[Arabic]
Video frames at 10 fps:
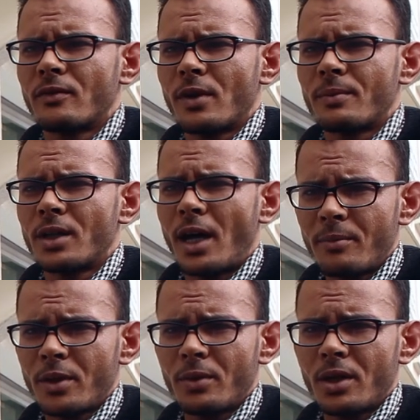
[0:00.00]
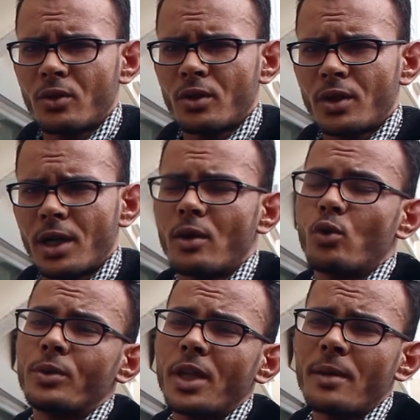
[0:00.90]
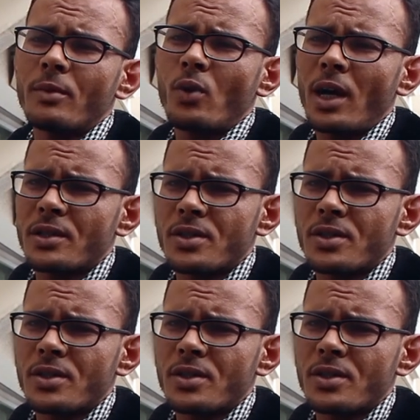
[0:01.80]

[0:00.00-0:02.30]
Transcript: فهمتني عامين بالكونترا وبداية من 1